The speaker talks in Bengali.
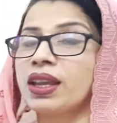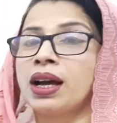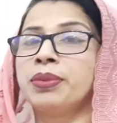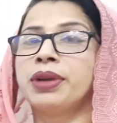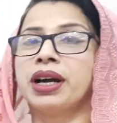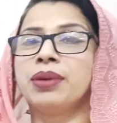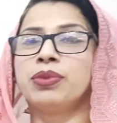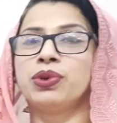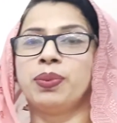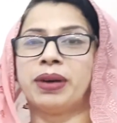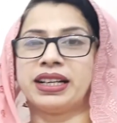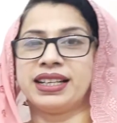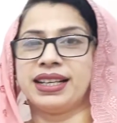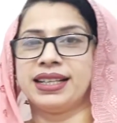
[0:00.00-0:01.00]
আমরা মূল
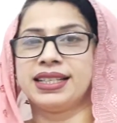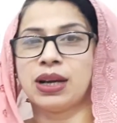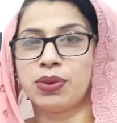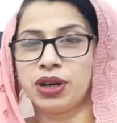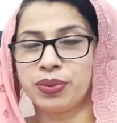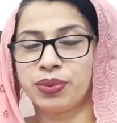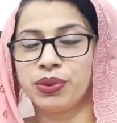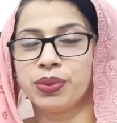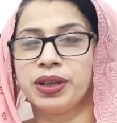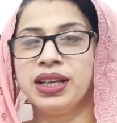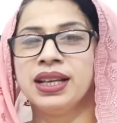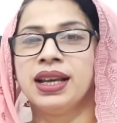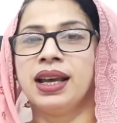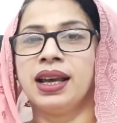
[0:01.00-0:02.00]
পাঠে যাওয়ার পূর্বে
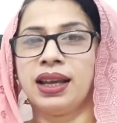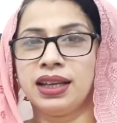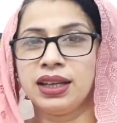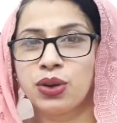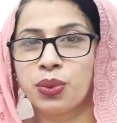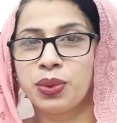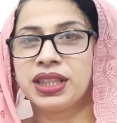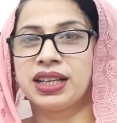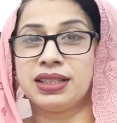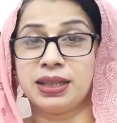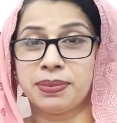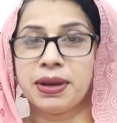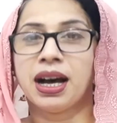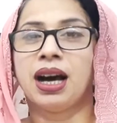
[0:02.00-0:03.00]
এই কবিতার
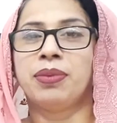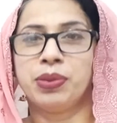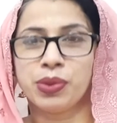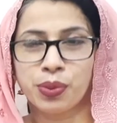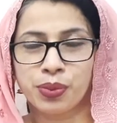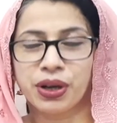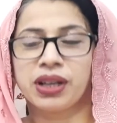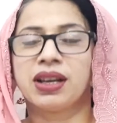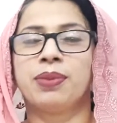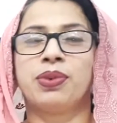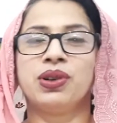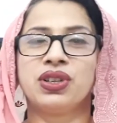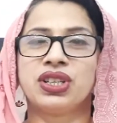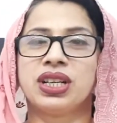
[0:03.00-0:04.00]
যে ভাব এবং
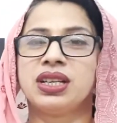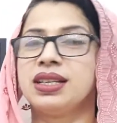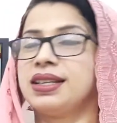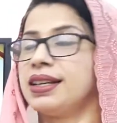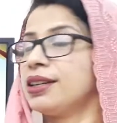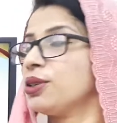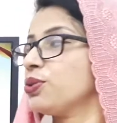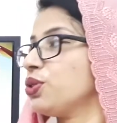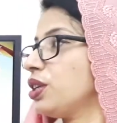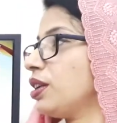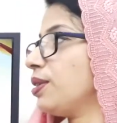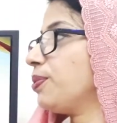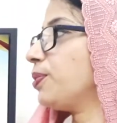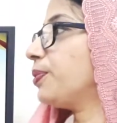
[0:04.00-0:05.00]
প্রেক্ষাপট সেটি একটু
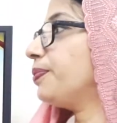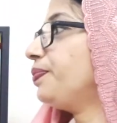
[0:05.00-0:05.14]
জেনে নেব